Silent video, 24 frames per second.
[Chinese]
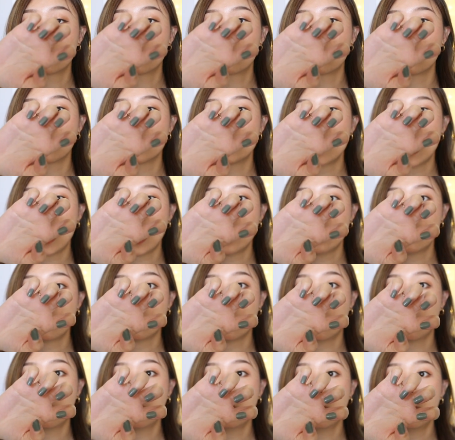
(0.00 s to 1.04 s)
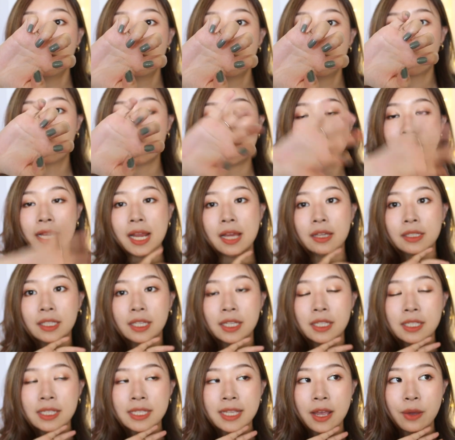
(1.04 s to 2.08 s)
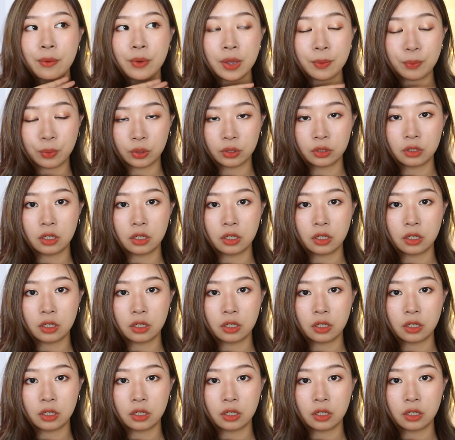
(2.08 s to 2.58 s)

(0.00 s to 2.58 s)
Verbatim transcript: 指甲油，我前两天在微博